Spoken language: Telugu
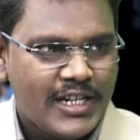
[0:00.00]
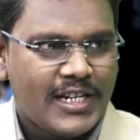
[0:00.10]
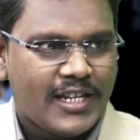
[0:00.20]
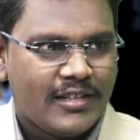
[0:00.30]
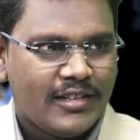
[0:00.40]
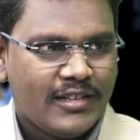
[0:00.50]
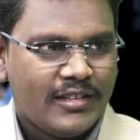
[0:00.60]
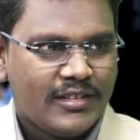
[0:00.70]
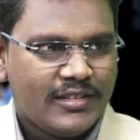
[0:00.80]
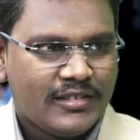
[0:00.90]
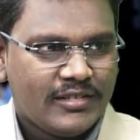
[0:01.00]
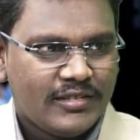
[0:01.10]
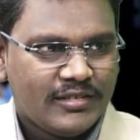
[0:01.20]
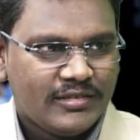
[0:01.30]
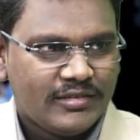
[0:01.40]
కూటమితో అధికారాల్లోకి
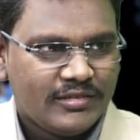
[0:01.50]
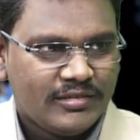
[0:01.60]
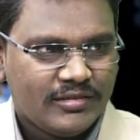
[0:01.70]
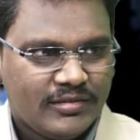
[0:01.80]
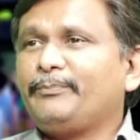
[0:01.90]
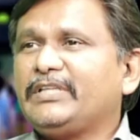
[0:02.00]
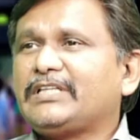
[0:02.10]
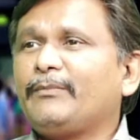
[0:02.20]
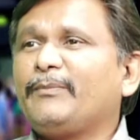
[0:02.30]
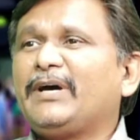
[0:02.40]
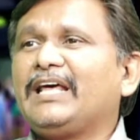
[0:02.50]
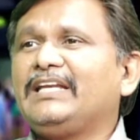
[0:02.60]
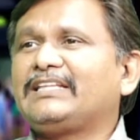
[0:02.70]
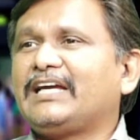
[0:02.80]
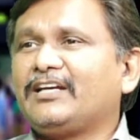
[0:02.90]
రావడం కోసం అని చెప్పి తమ
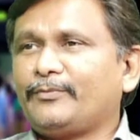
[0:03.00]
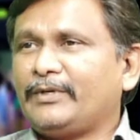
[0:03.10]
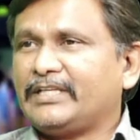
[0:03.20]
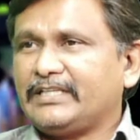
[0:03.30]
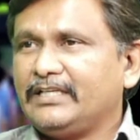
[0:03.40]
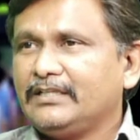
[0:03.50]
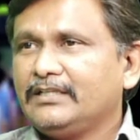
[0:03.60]
బలాన్ని తాకట్టు పెడితే